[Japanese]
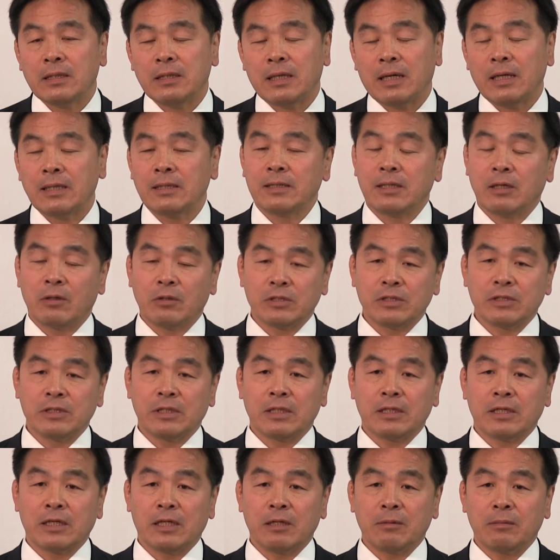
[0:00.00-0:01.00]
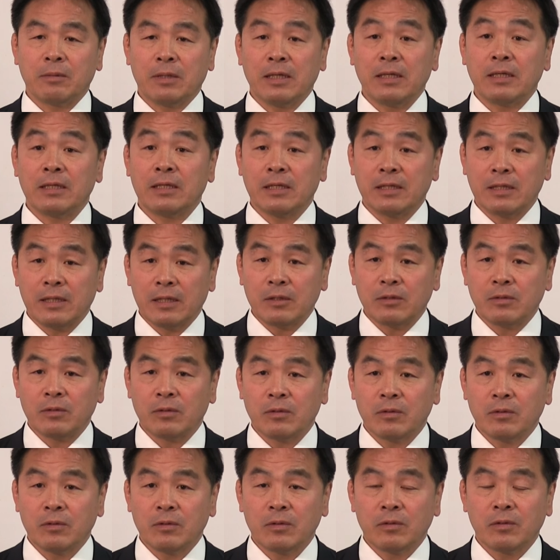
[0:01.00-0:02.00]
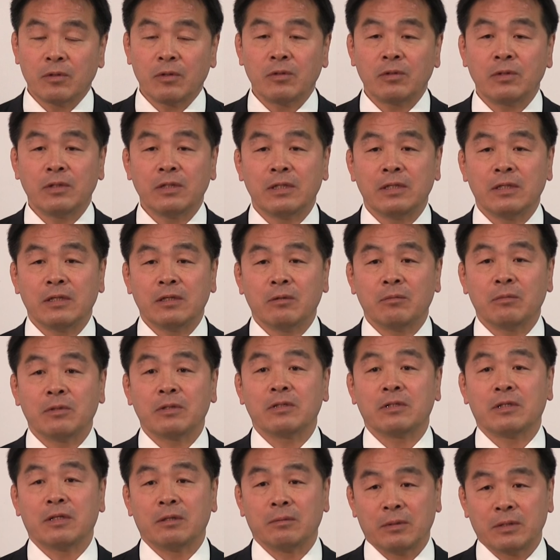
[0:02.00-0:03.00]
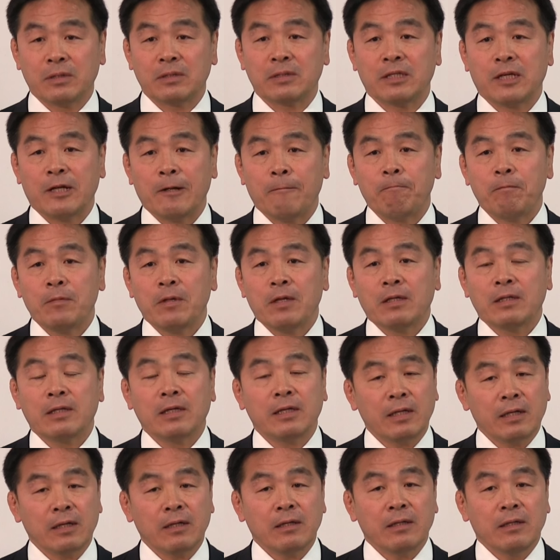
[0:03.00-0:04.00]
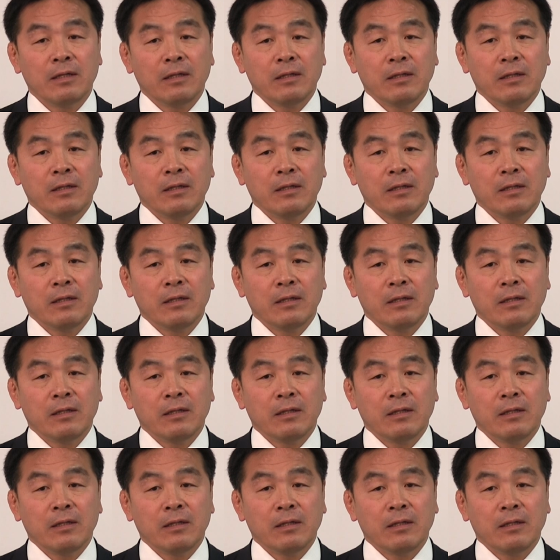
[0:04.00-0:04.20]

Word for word: 判断をしなければいけないと、こういうふうに思っています。ただ